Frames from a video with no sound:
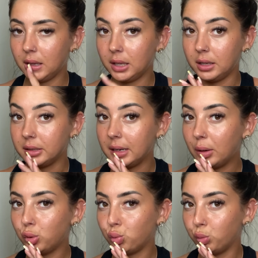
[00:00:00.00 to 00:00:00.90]
Et c'est là
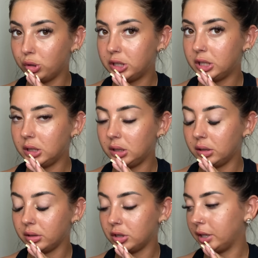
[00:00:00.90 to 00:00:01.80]
où je me dis,
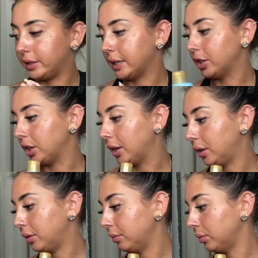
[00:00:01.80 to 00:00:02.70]
j'exagère.
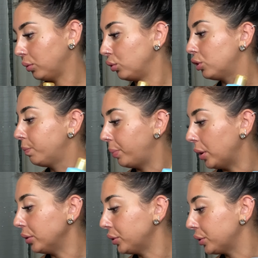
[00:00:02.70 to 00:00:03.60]
Donc je
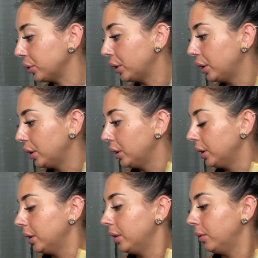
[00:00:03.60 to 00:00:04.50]
pense,
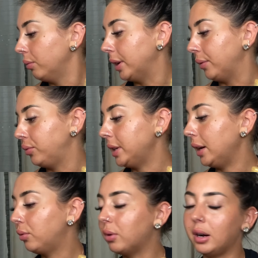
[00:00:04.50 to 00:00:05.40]
ouais, vous
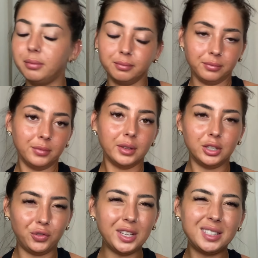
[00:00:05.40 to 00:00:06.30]
savez quoi
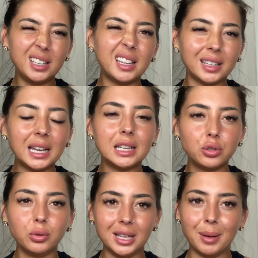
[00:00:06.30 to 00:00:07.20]
Je vais essayer d'être
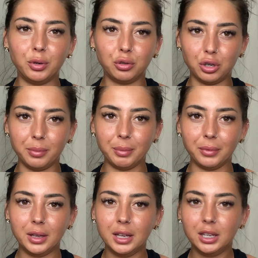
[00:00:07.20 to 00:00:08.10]
raisonnable quand même.
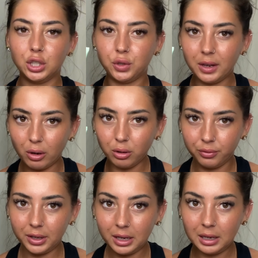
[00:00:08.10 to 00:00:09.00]
Je vais
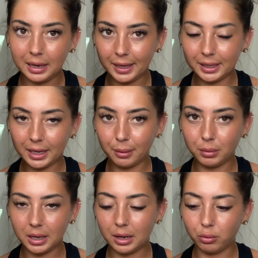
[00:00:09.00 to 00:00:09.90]
enlever la crème
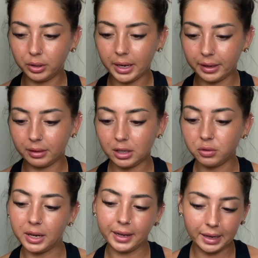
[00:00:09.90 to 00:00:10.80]
là au karité. je
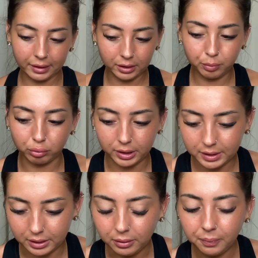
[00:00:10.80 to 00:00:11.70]
vais la garder pour
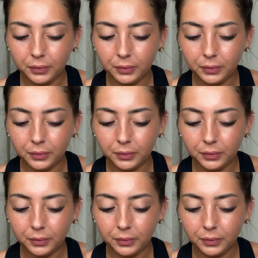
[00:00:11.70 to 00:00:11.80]
ici.